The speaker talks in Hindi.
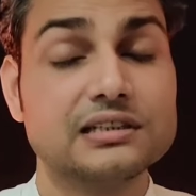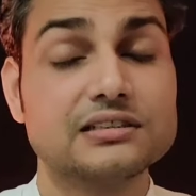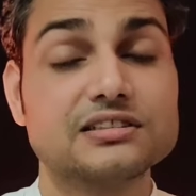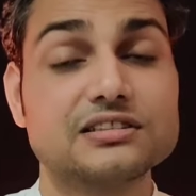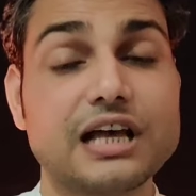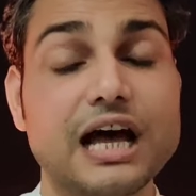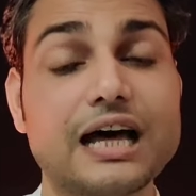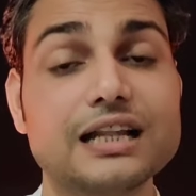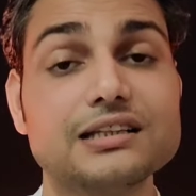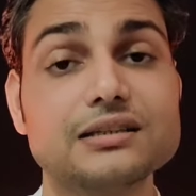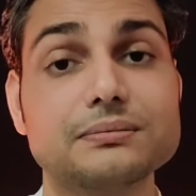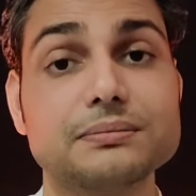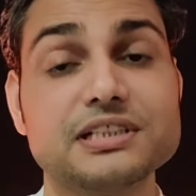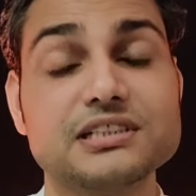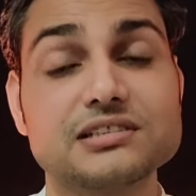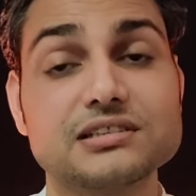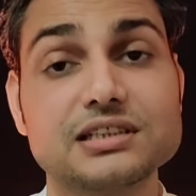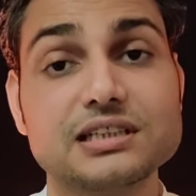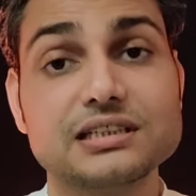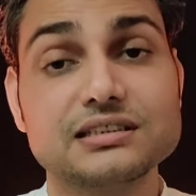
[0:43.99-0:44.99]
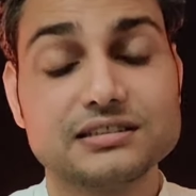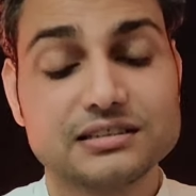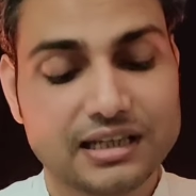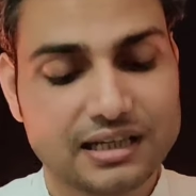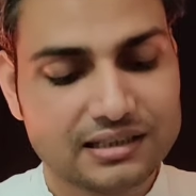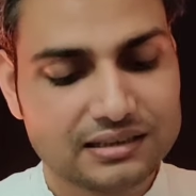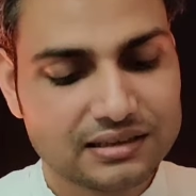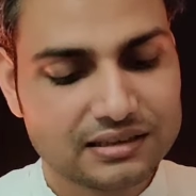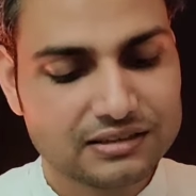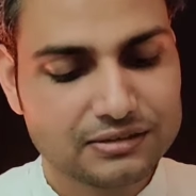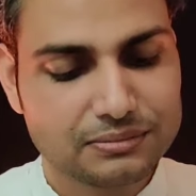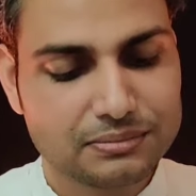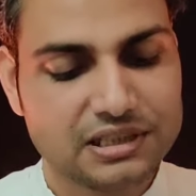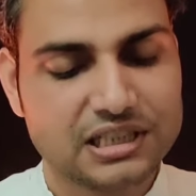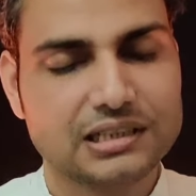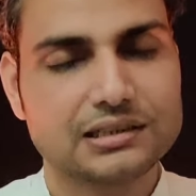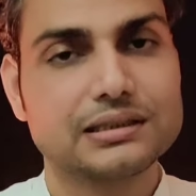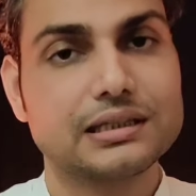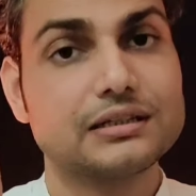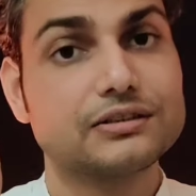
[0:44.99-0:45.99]
सात बज के सैंतीस
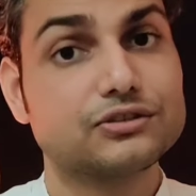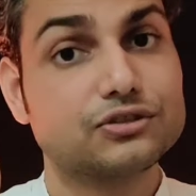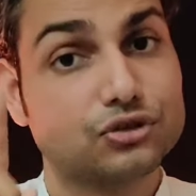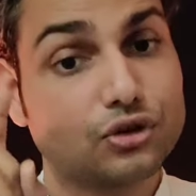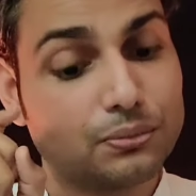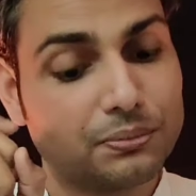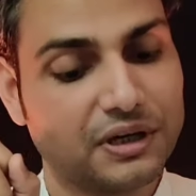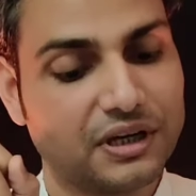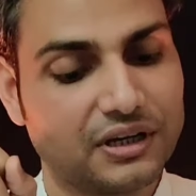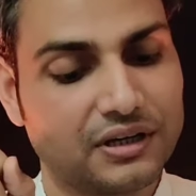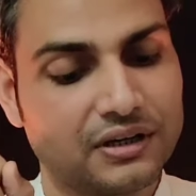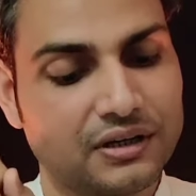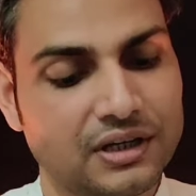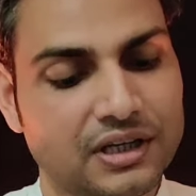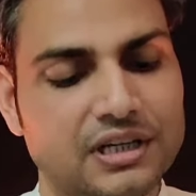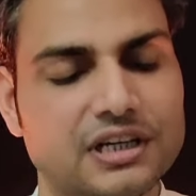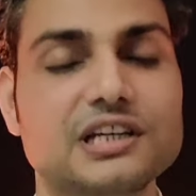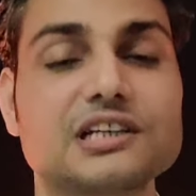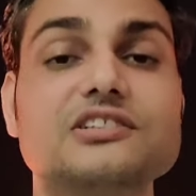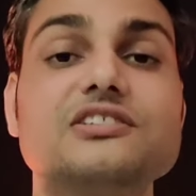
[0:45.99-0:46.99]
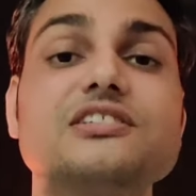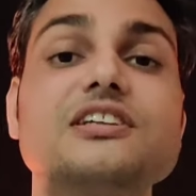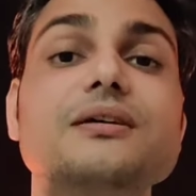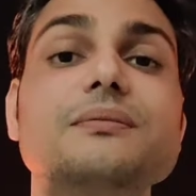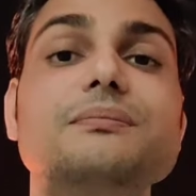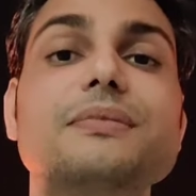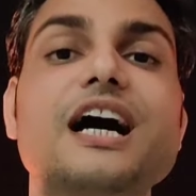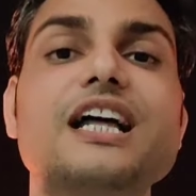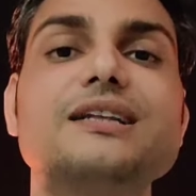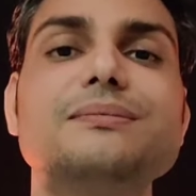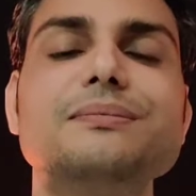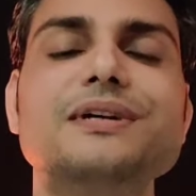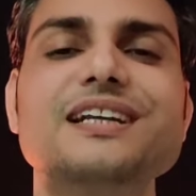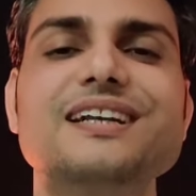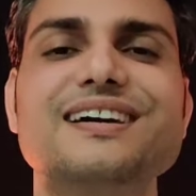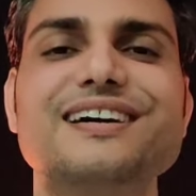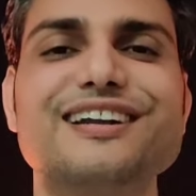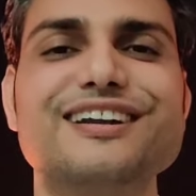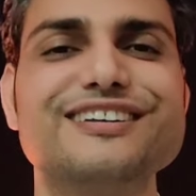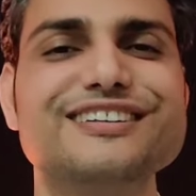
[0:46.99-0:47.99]
मिनट तक सुबह इसके बाद में
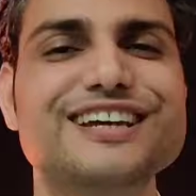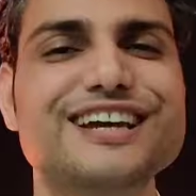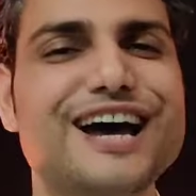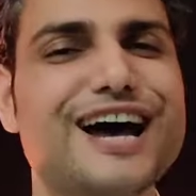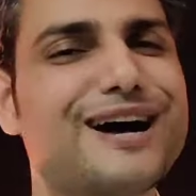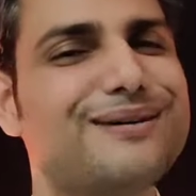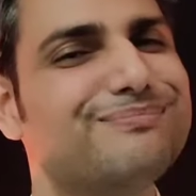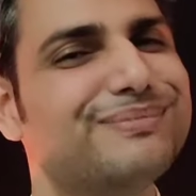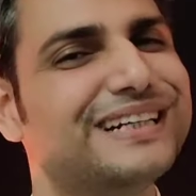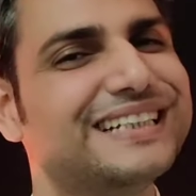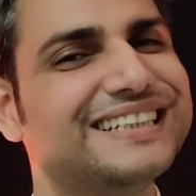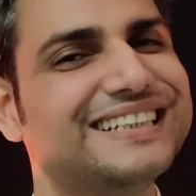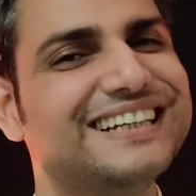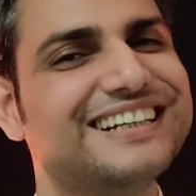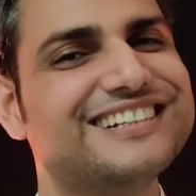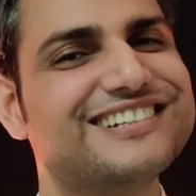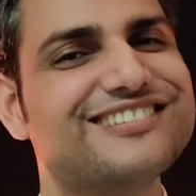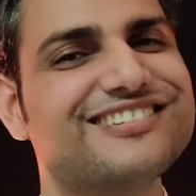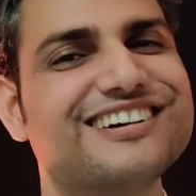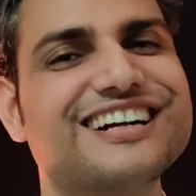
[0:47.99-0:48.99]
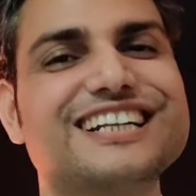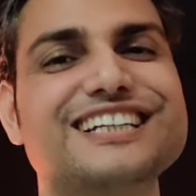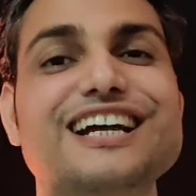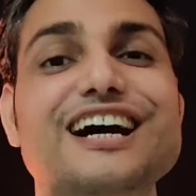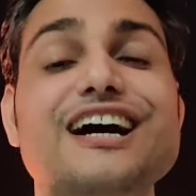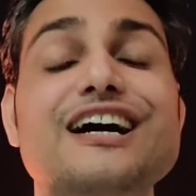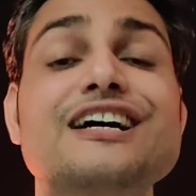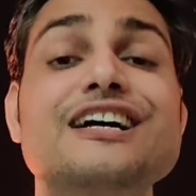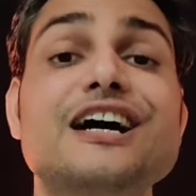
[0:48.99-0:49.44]
लग रही है अमृत की चौगड़िया